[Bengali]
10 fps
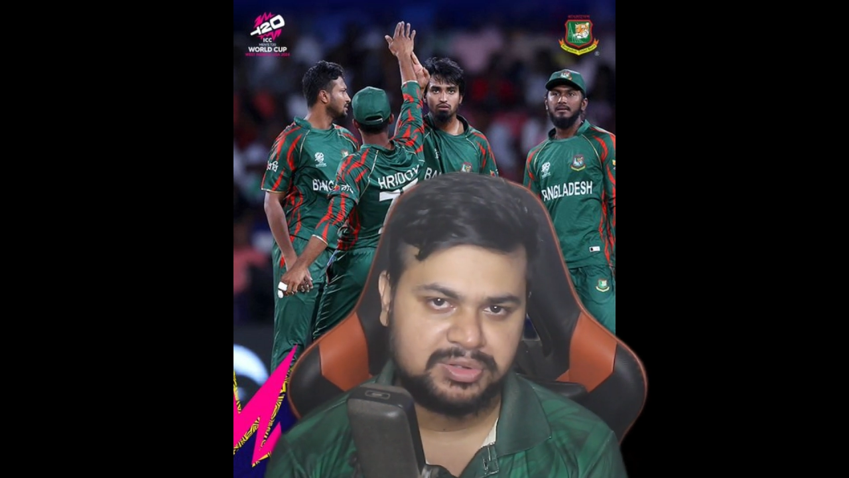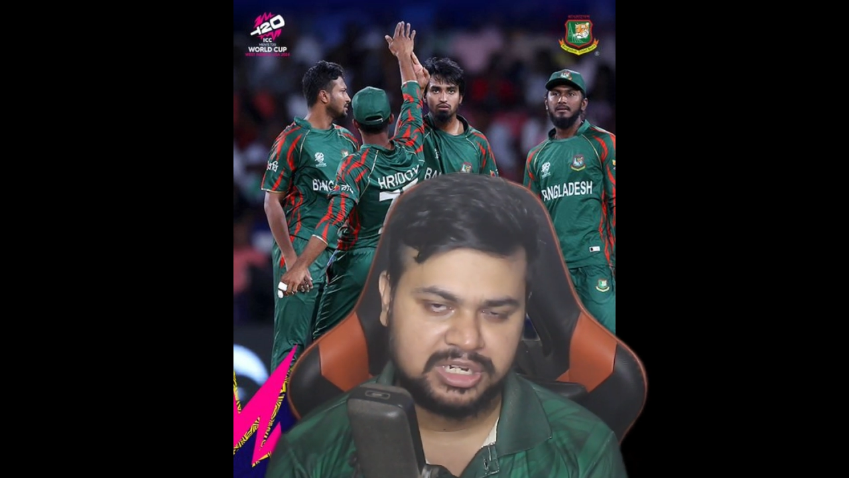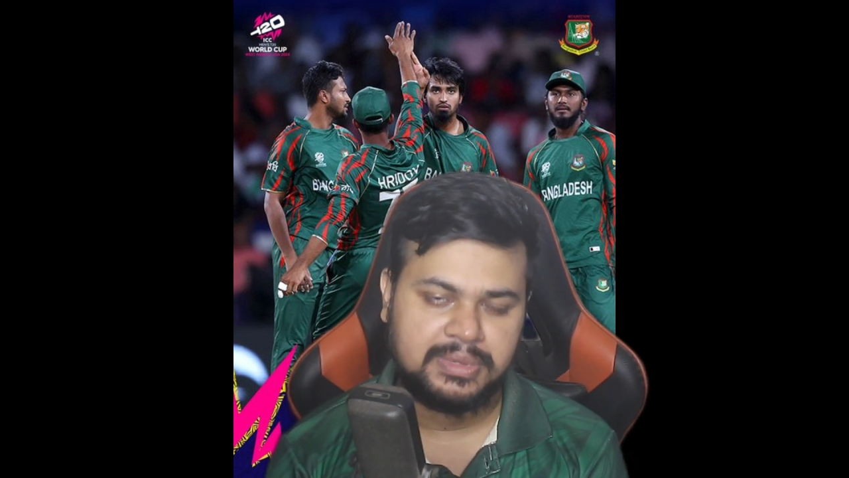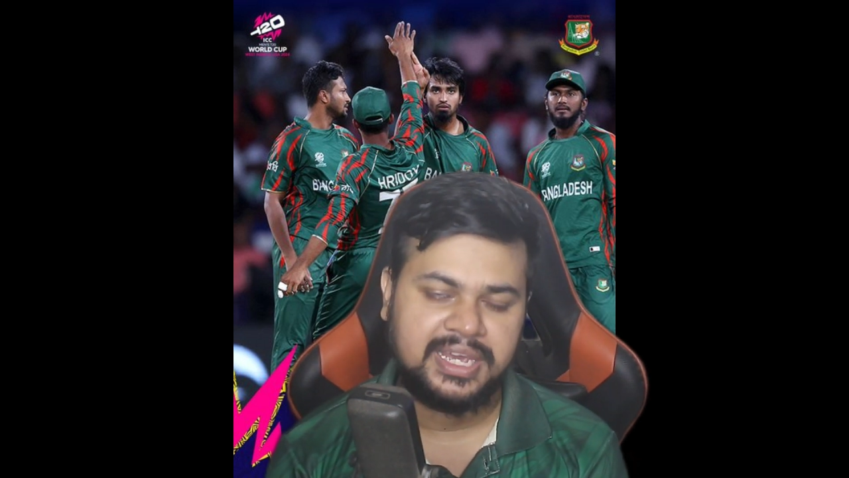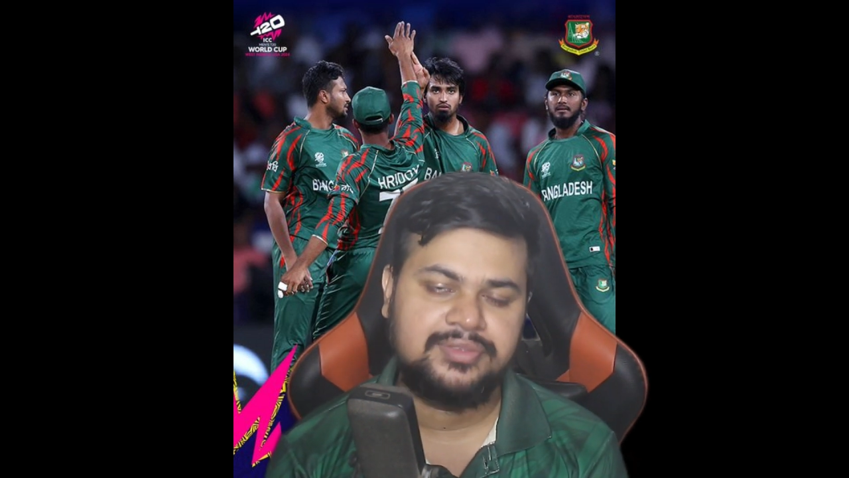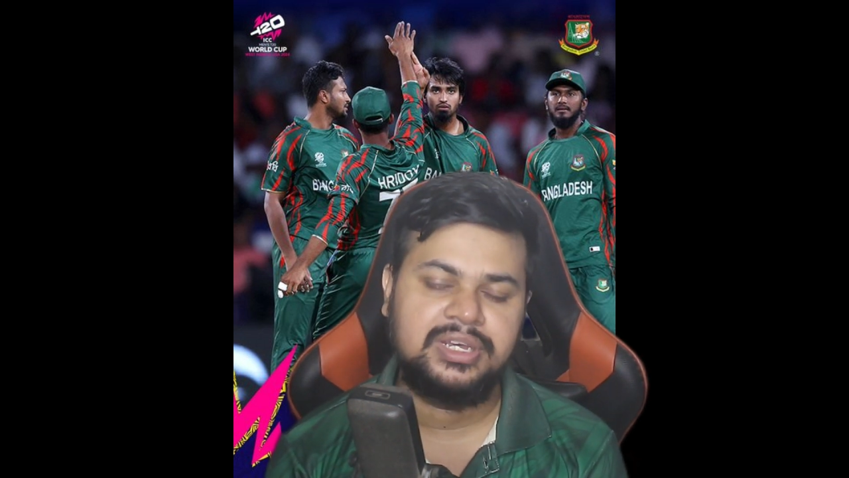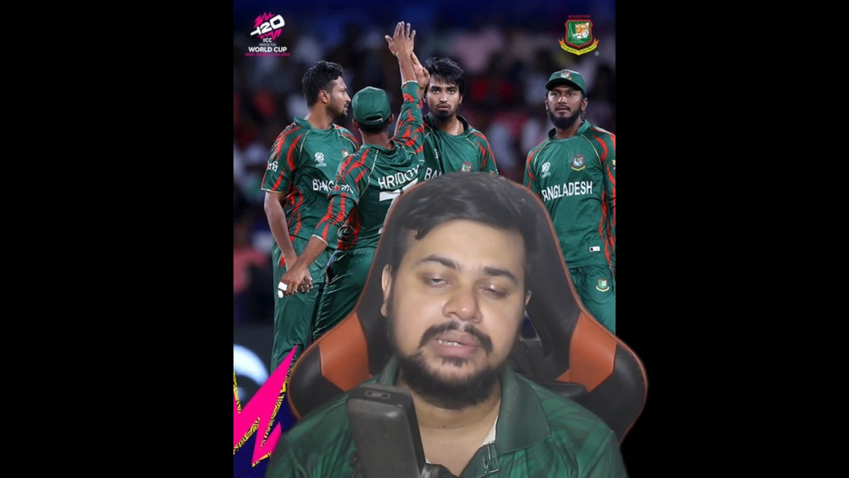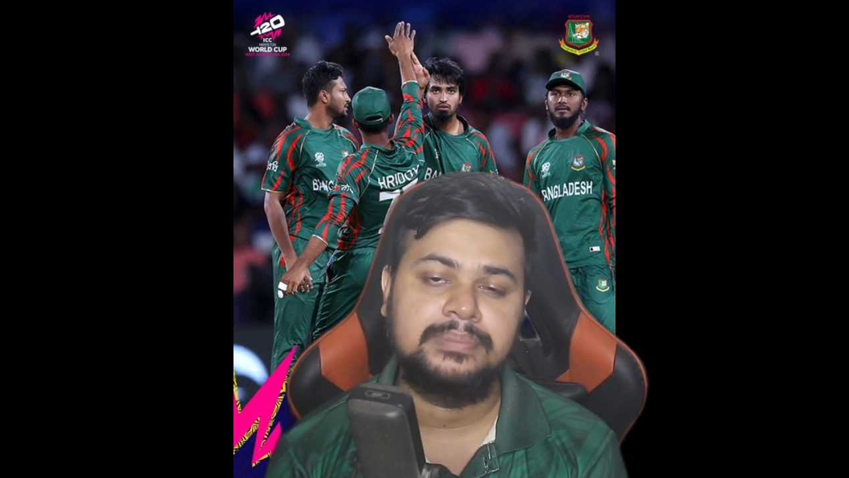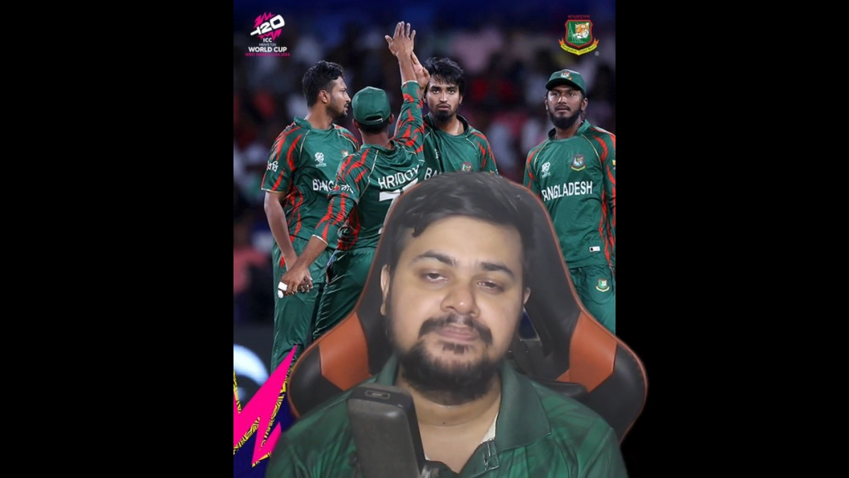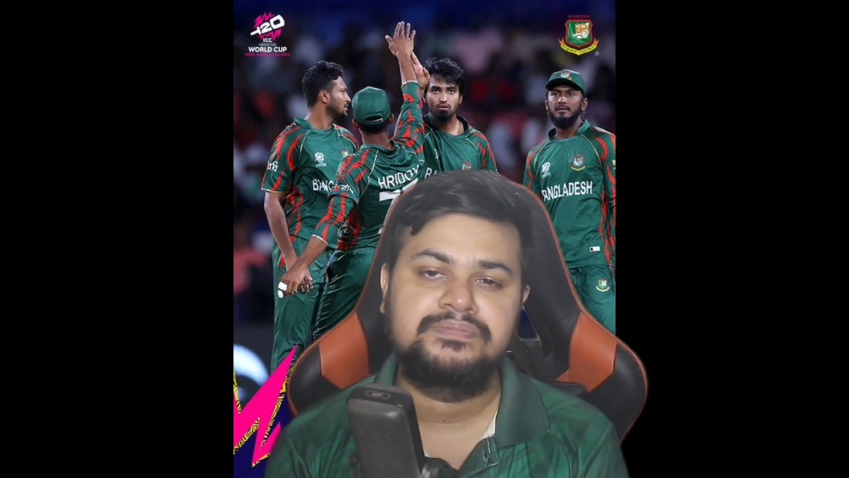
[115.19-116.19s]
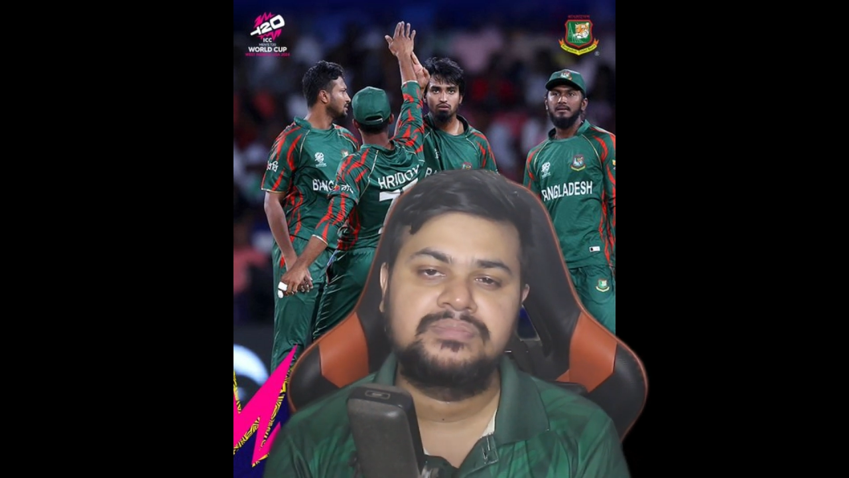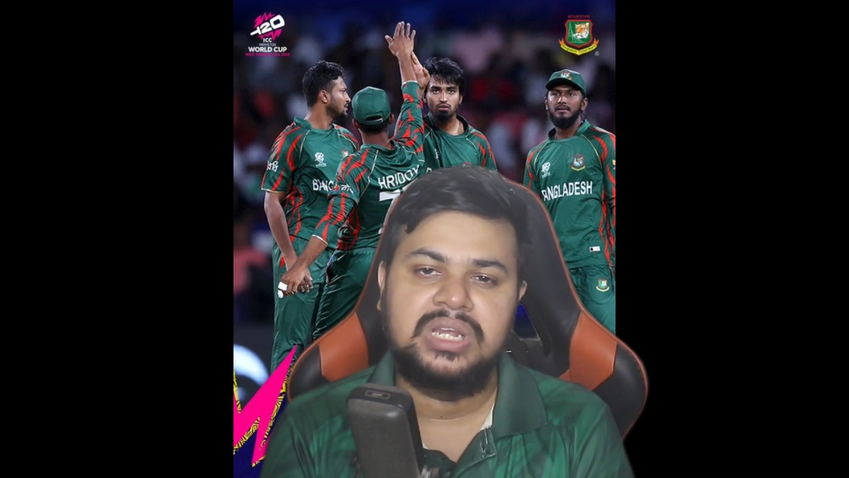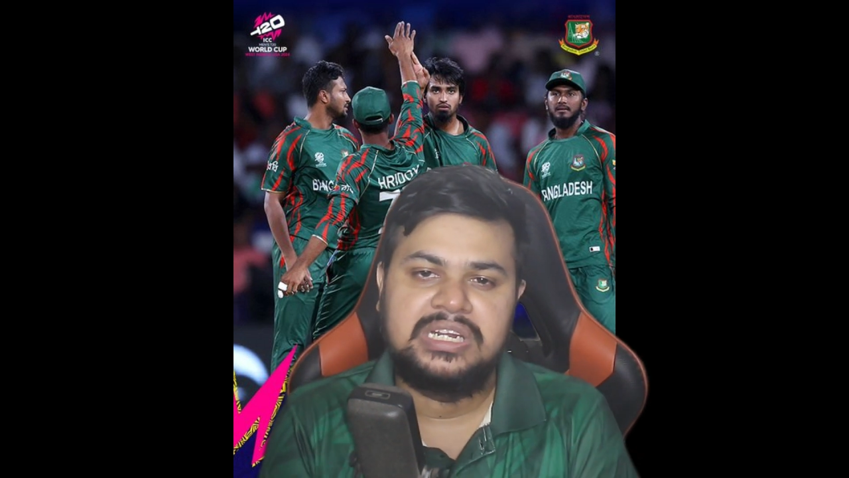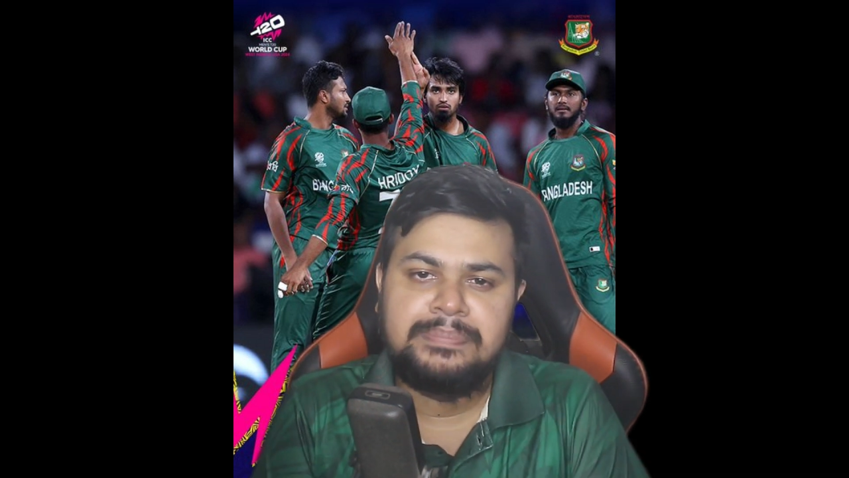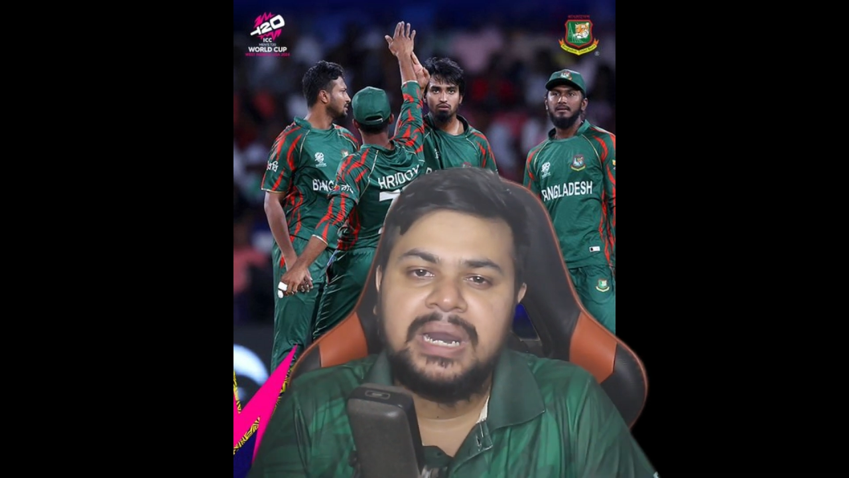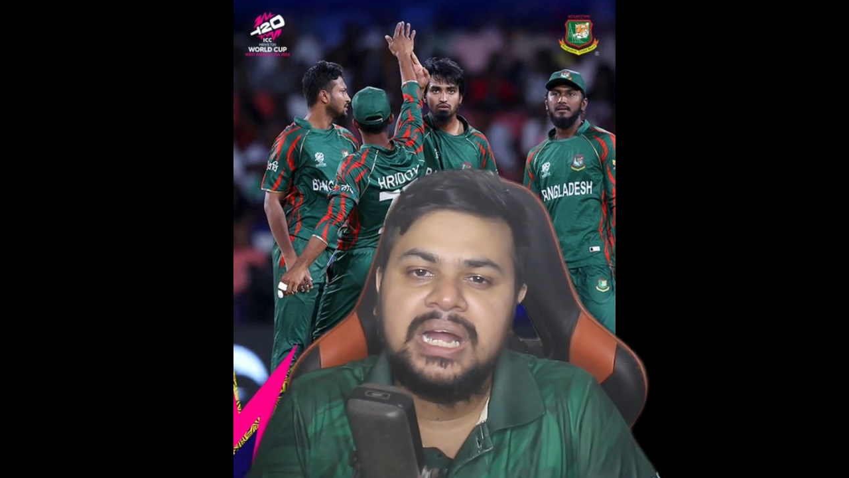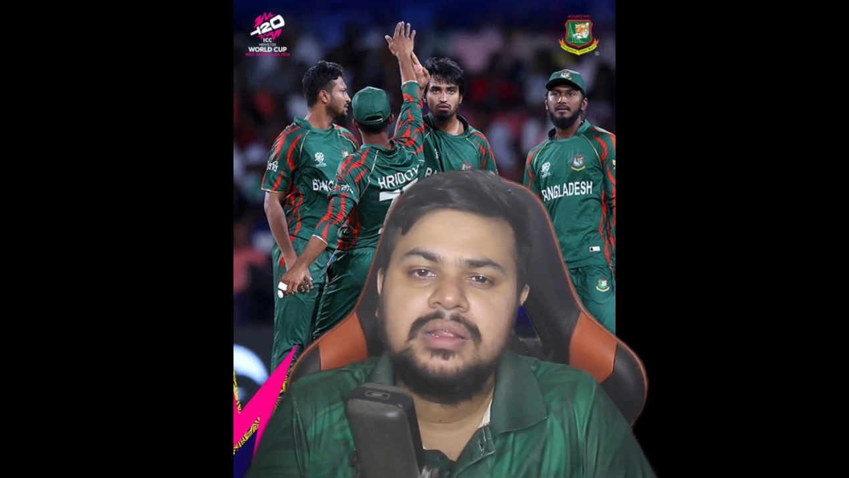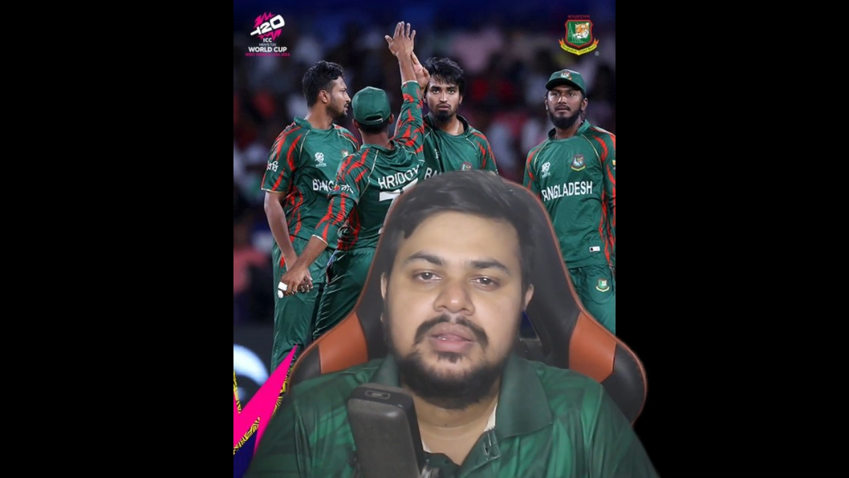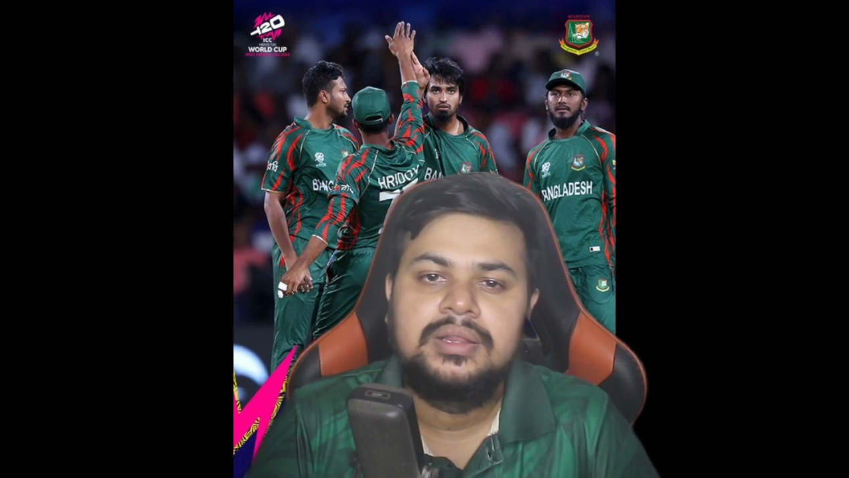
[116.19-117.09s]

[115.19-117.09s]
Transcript: করতে নামে এক্ষেত্রে নেপাল